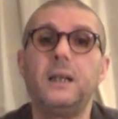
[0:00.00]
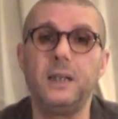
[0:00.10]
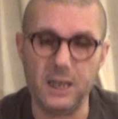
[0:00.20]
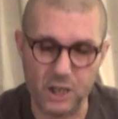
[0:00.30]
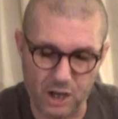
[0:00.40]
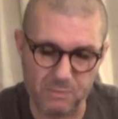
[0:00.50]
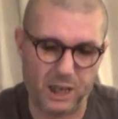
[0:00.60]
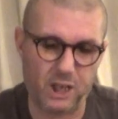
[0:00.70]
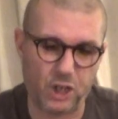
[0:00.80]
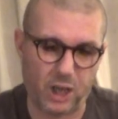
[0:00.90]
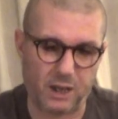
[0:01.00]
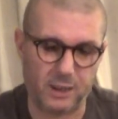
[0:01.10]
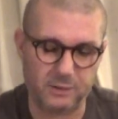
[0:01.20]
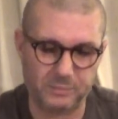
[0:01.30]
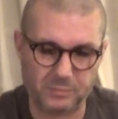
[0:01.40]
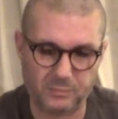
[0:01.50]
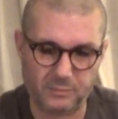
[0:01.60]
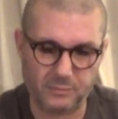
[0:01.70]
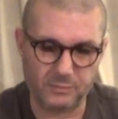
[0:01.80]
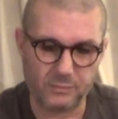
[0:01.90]
للجميع ان شاء الله
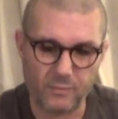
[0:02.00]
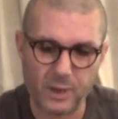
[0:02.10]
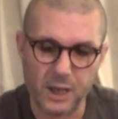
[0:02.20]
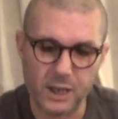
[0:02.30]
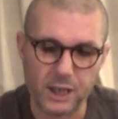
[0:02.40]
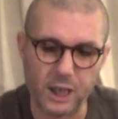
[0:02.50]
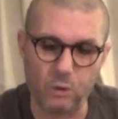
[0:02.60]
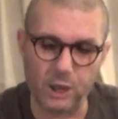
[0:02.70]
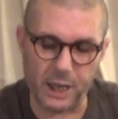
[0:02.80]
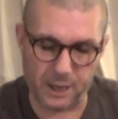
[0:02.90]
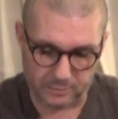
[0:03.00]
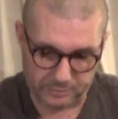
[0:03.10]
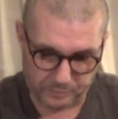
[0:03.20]
كي قلنا